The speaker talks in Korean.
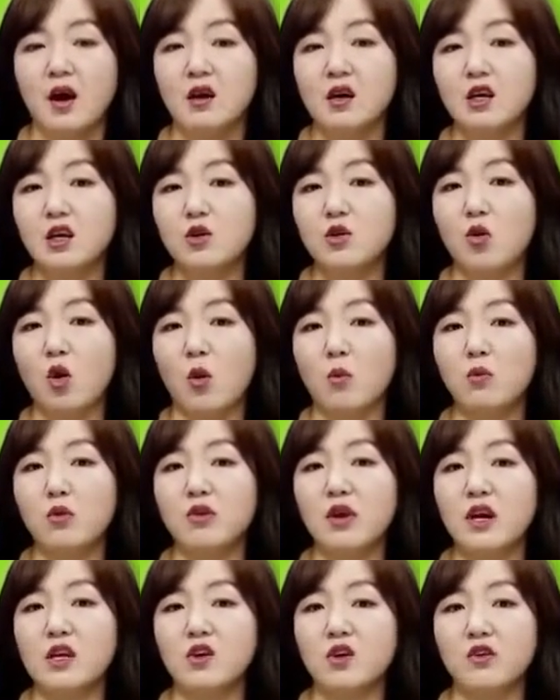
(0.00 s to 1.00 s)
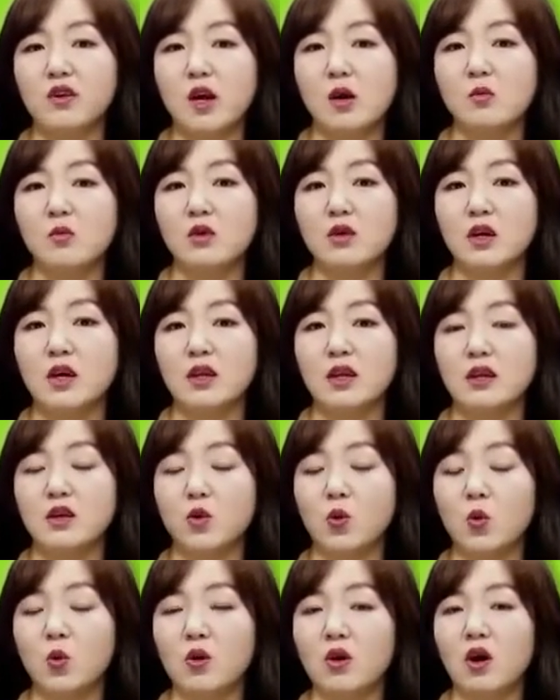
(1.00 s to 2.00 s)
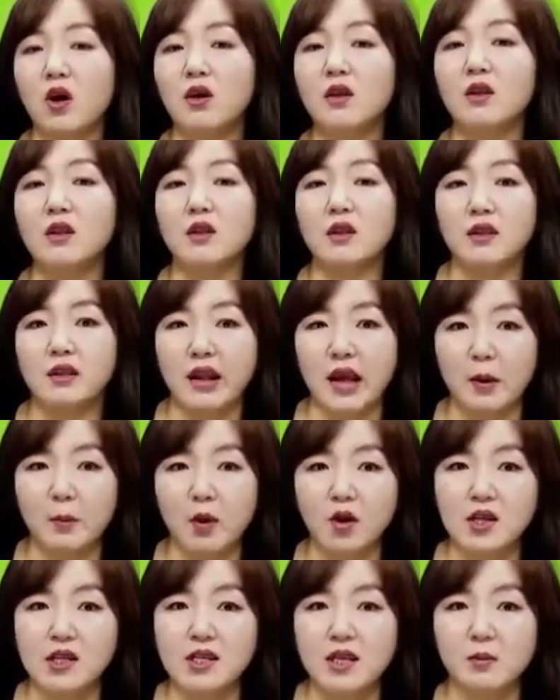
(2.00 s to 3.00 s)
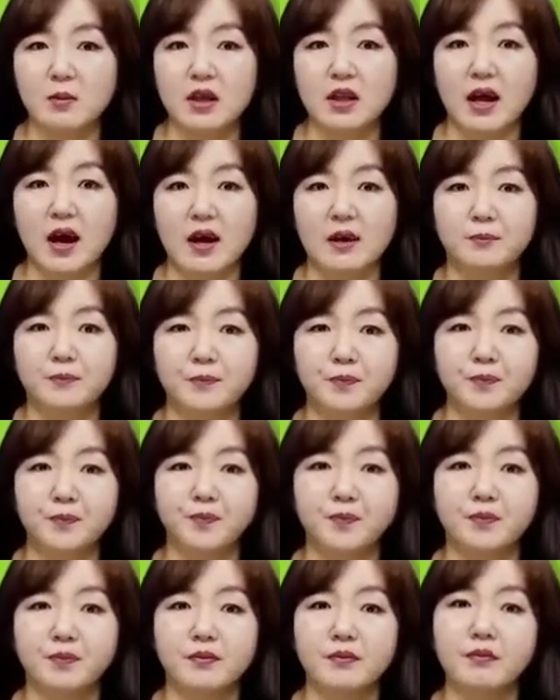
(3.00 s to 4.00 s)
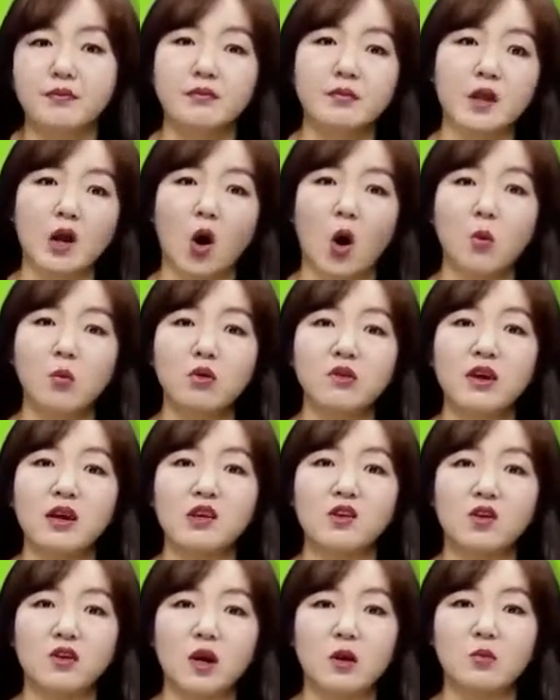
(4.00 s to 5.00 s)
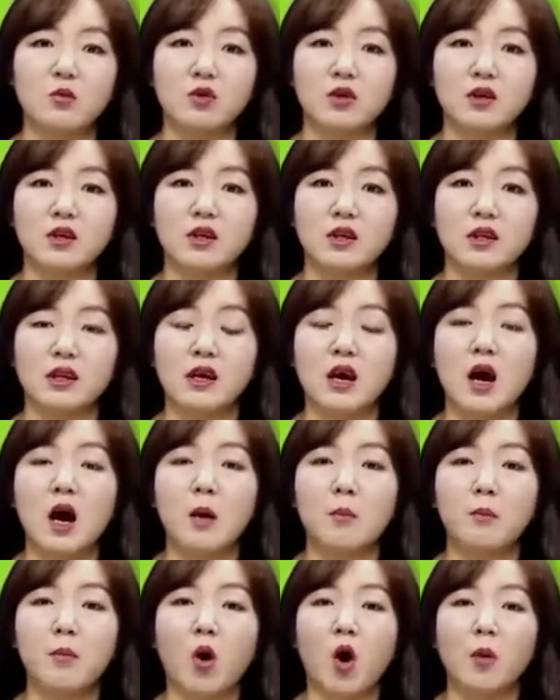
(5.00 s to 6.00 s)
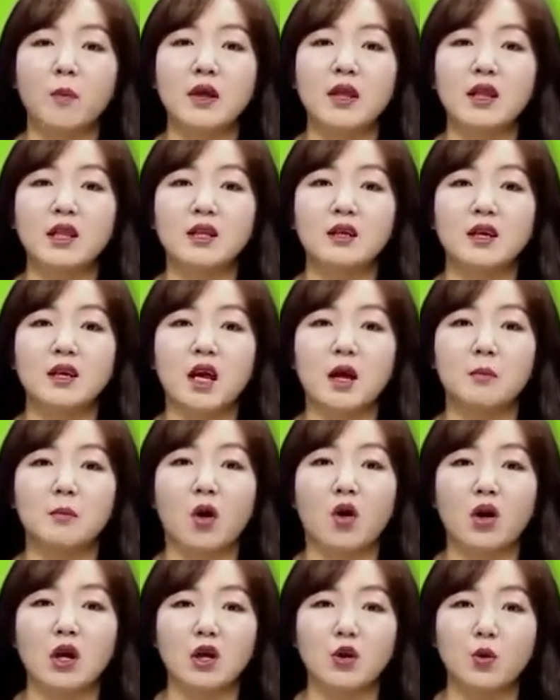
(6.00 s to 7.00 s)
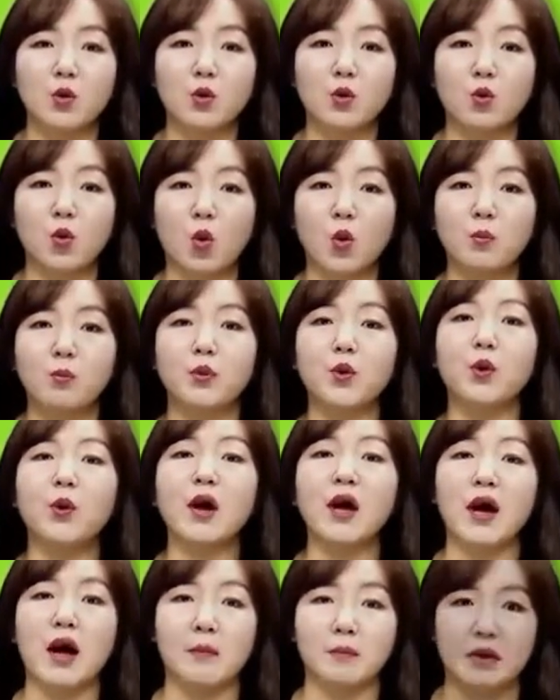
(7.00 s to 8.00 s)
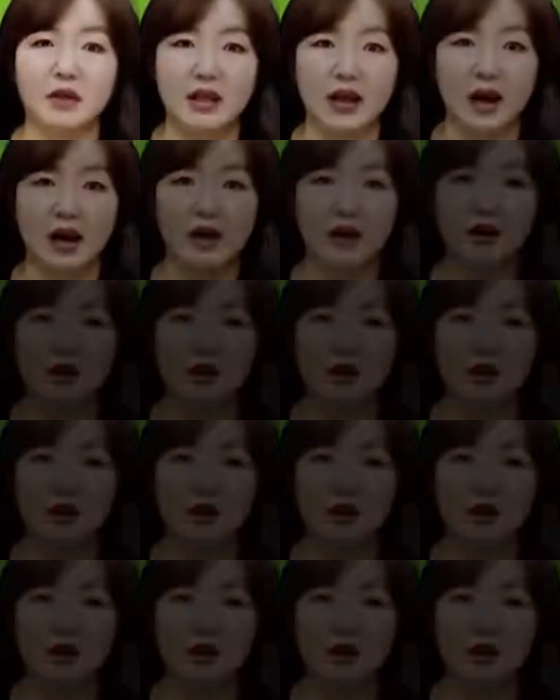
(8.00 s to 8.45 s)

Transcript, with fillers: 그리고 업무상 저작물의 요건 네 번째입니다. 업무상 저작물은 법인 등의 명의로 공표해야 합니다.